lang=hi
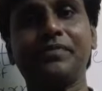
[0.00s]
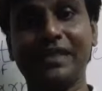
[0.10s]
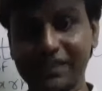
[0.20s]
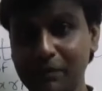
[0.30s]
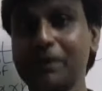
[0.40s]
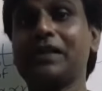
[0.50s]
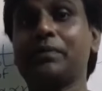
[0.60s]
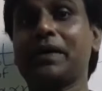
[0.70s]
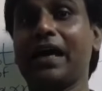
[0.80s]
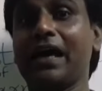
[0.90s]
इसका मतलब
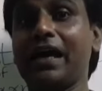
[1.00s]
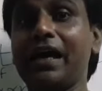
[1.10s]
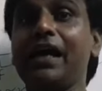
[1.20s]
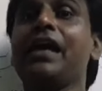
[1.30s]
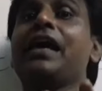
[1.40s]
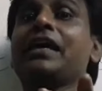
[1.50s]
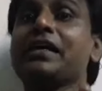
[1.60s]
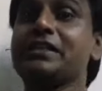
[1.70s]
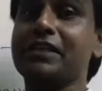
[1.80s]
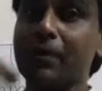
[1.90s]
क्या है
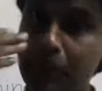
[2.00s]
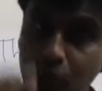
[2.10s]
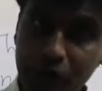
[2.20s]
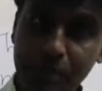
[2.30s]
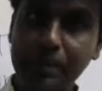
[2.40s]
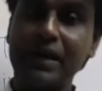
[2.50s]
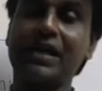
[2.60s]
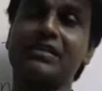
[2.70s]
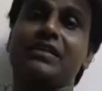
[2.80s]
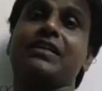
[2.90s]
कि जब कोई
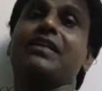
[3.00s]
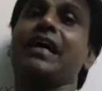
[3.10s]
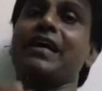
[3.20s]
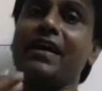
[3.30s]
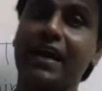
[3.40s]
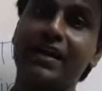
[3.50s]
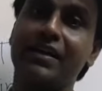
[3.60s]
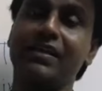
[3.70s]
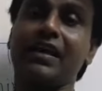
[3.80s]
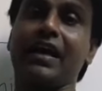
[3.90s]
प्रयास करता है ट्राई
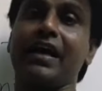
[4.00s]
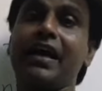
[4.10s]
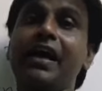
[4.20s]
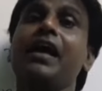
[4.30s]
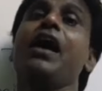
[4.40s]
करता है